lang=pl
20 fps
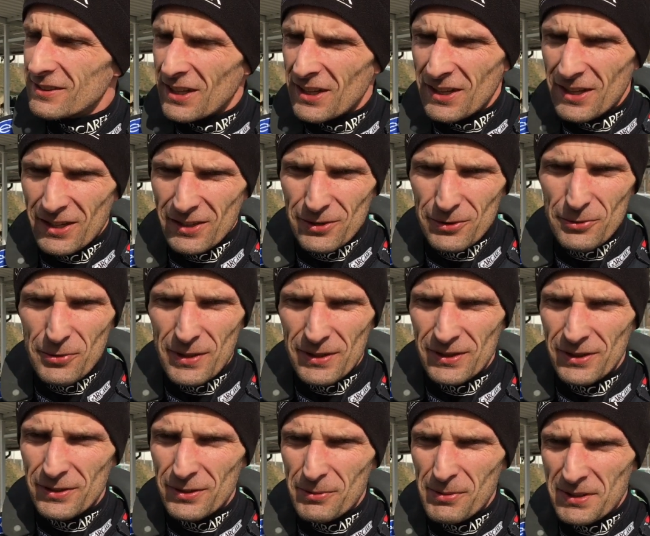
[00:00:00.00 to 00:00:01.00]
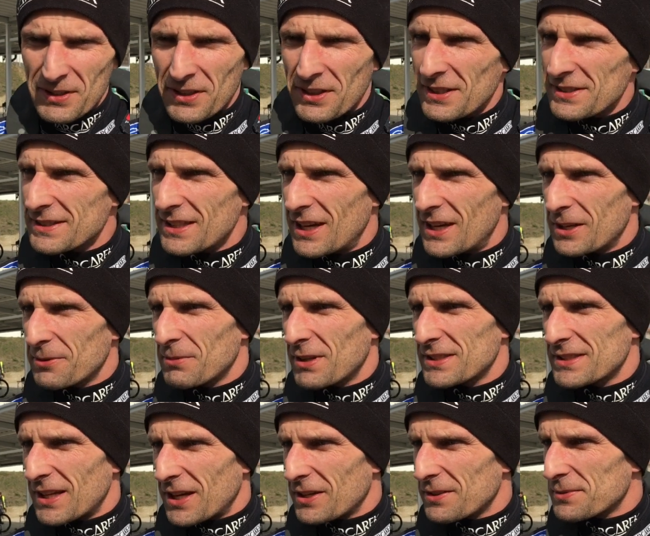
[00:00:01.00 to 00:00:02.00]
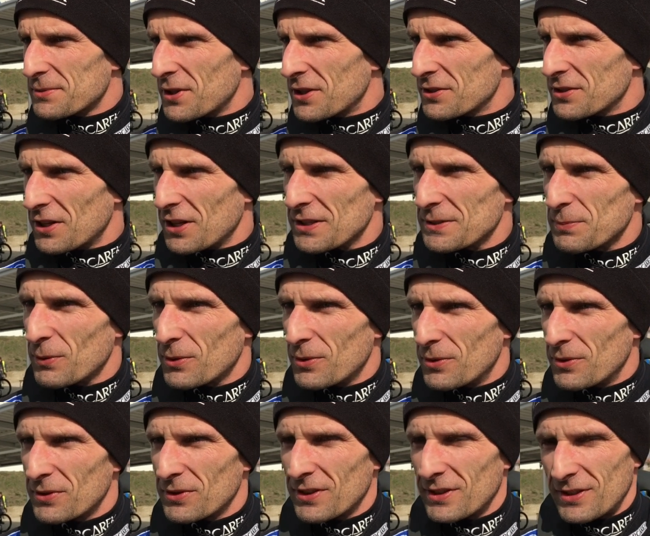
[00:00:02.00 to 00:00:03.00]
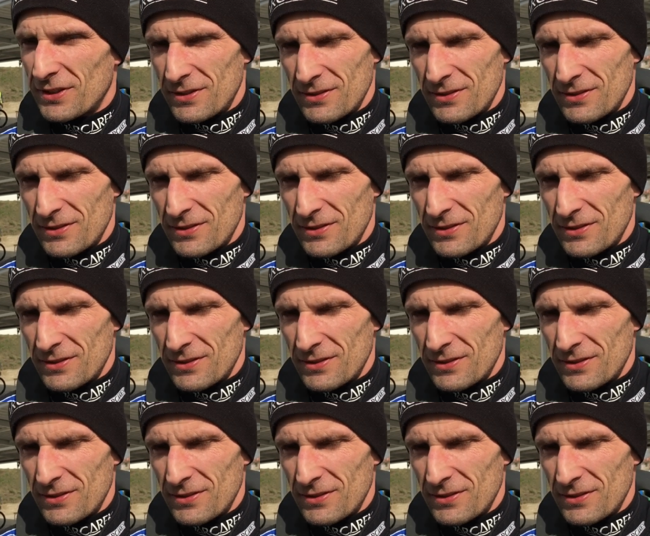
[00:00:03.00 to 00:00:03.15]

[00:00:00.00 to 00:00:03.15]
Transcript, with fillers: Tak? Nie, dokładnie, dokładnie. Na starym, na starym sprzęcie, na spokojnie.